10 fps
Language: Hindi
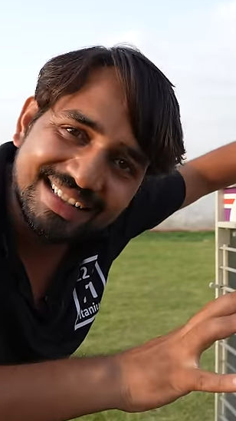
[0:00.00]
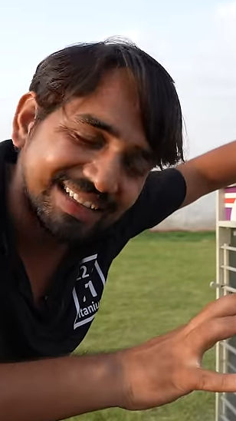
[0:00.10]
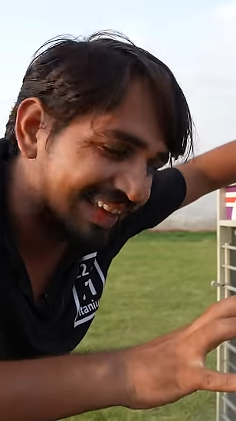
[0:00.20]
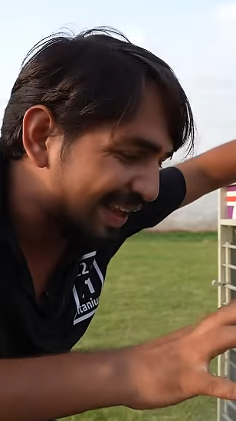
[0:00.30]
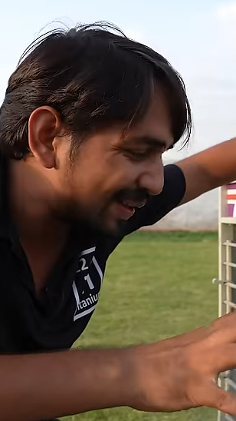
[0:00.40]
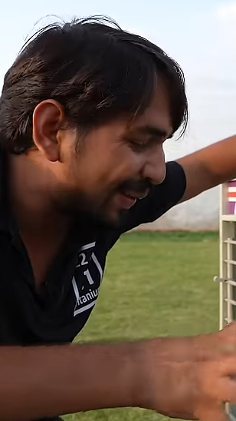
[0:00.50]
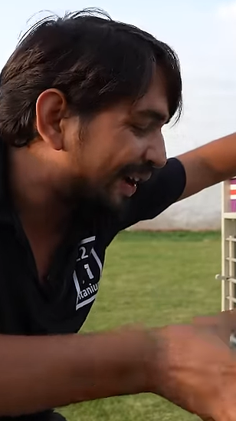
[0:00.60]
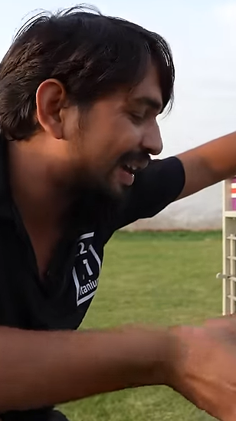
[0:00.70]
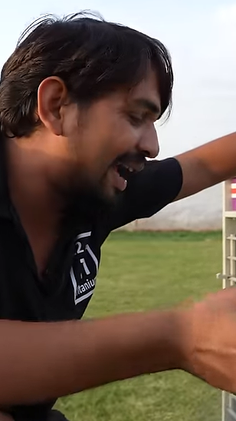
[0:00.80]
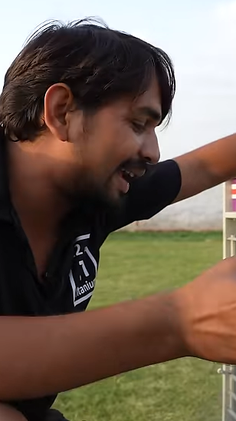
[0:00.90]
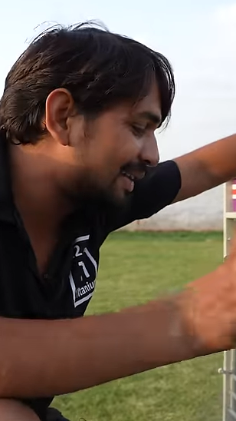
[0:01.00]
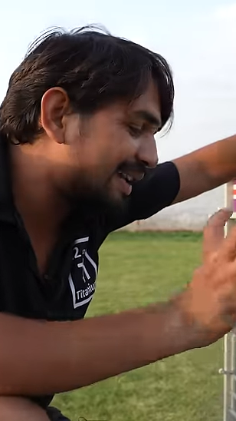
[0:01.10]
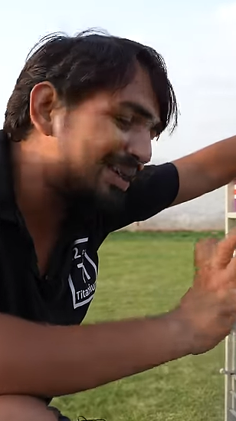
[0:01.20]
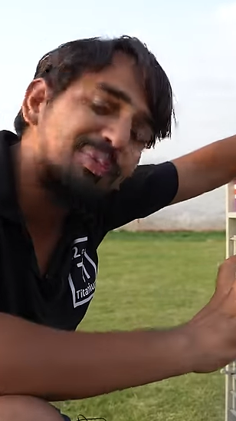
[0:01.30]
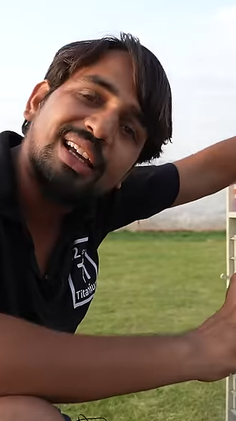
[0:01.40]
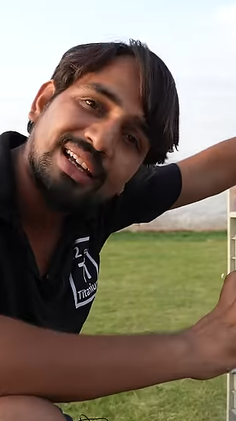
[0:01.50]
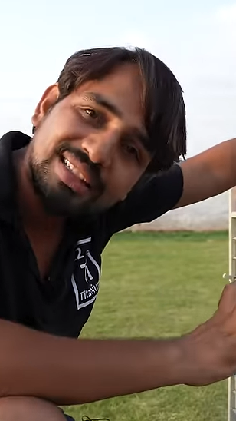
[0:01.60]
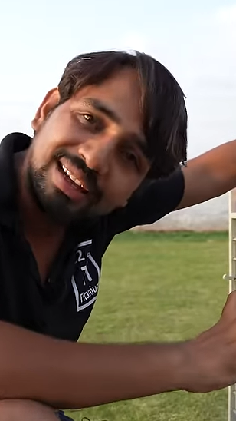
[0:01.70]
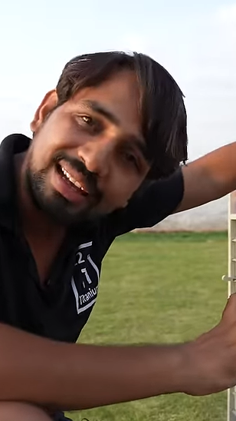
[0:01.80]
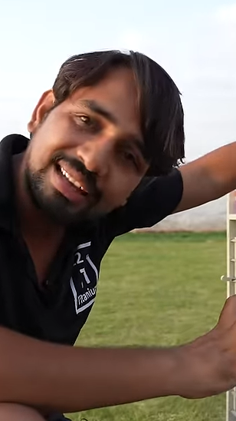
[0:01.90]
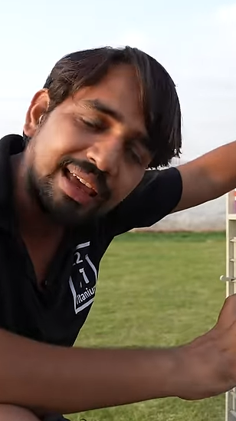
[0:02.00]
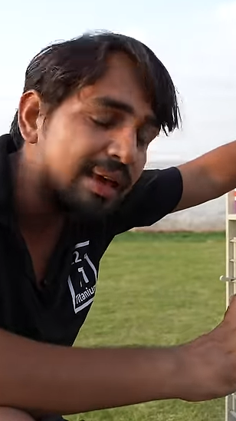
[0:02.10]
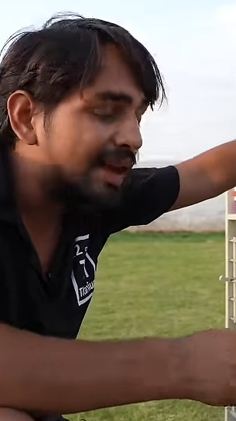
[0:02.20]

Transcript: सकते हैं क्योंकि ड्राई आइस का जब तक असर रहता है